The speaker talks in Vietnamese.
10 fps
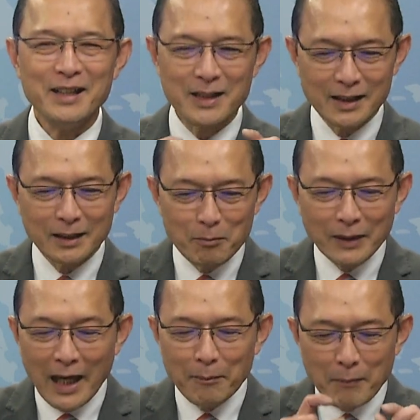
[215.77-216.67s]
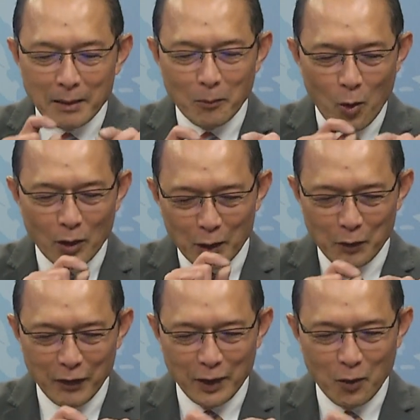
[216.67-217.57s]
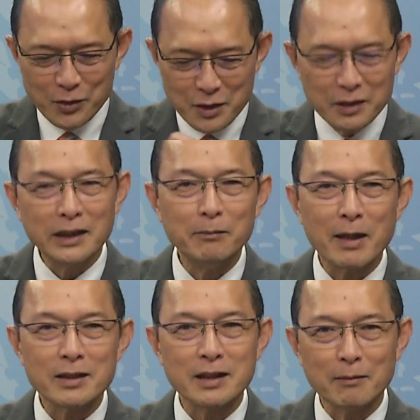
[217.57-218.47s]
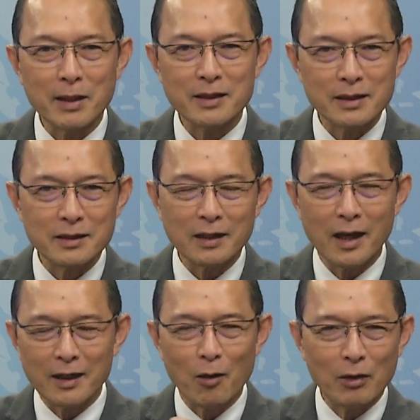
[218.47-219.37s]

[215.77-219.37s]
trên tấm thẻ bắt buộc là quý vị có chữ ký bác sĩ bác sĩ chích ở đâu